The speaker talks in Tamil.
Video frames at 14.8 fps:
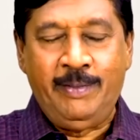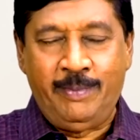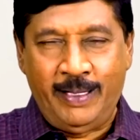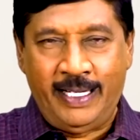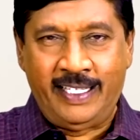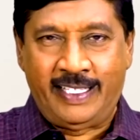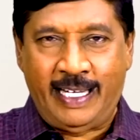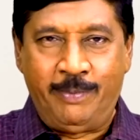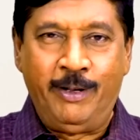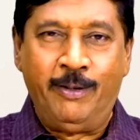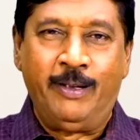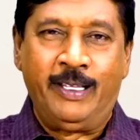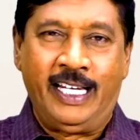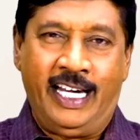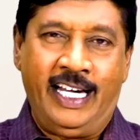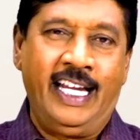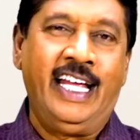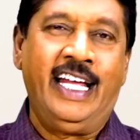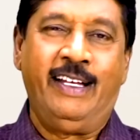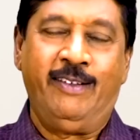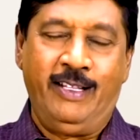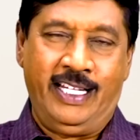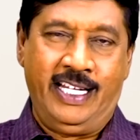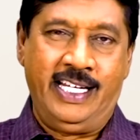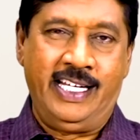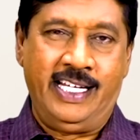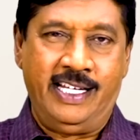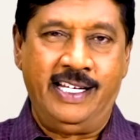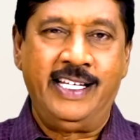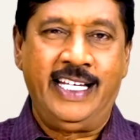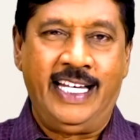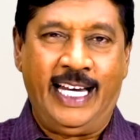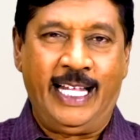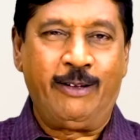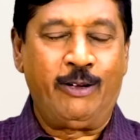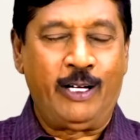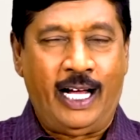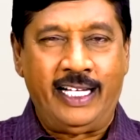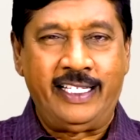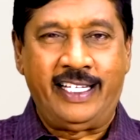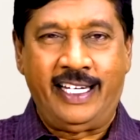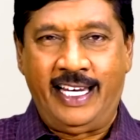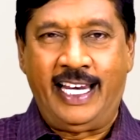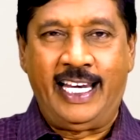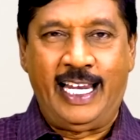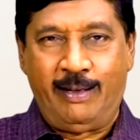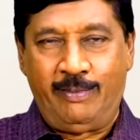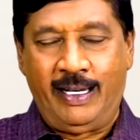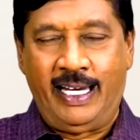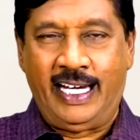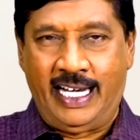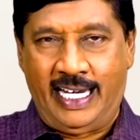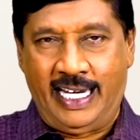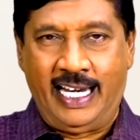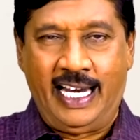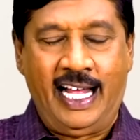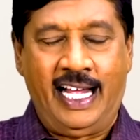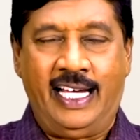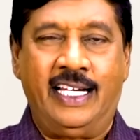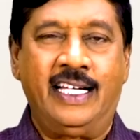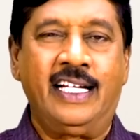இப்போ சமீபத்தில் வந்து எனக்கு ஒரு ஆச்சரியம் என்ன அப்படின்னு கேட்டிங்கன்னா